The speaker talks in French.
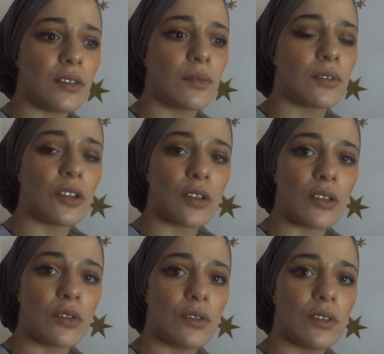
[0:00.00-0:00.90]
Non,
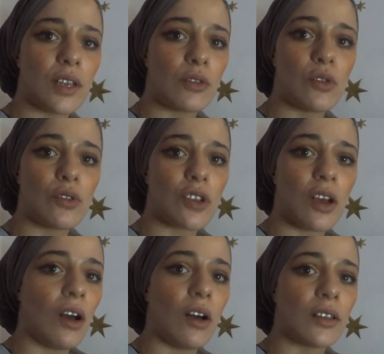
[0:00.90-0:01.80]
il y, a deux
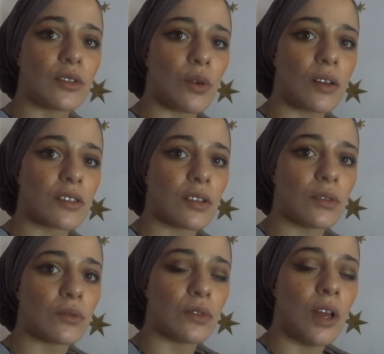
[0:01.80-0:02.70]
ans et trois ans.
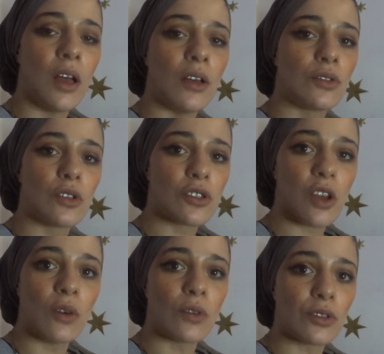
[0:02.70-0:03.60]
Deux
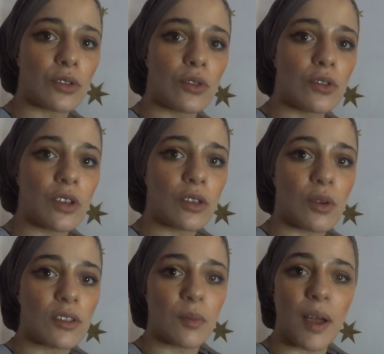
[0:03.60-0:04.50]
ans, entre deux ans et
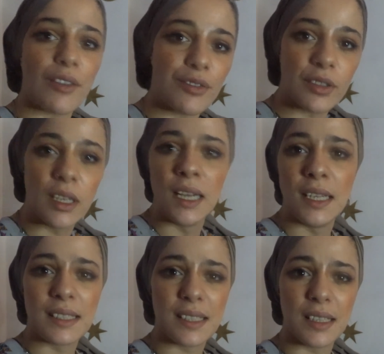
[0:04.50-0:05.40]
trois ans. Bref,
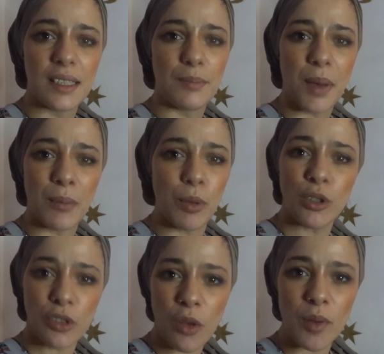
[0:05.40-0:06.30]
c'est pas
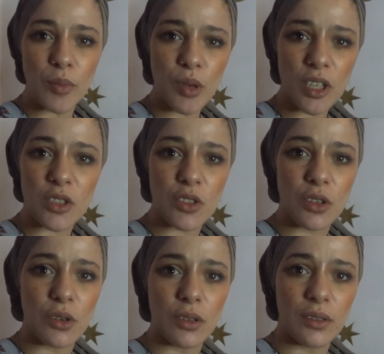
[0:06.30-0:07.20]
important, mais pourquoi
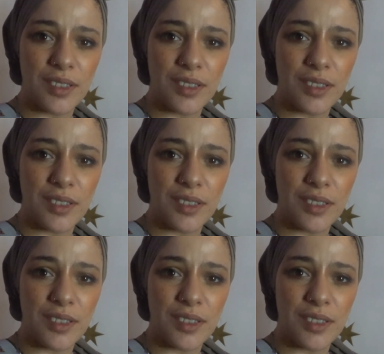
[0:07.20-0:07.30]
je.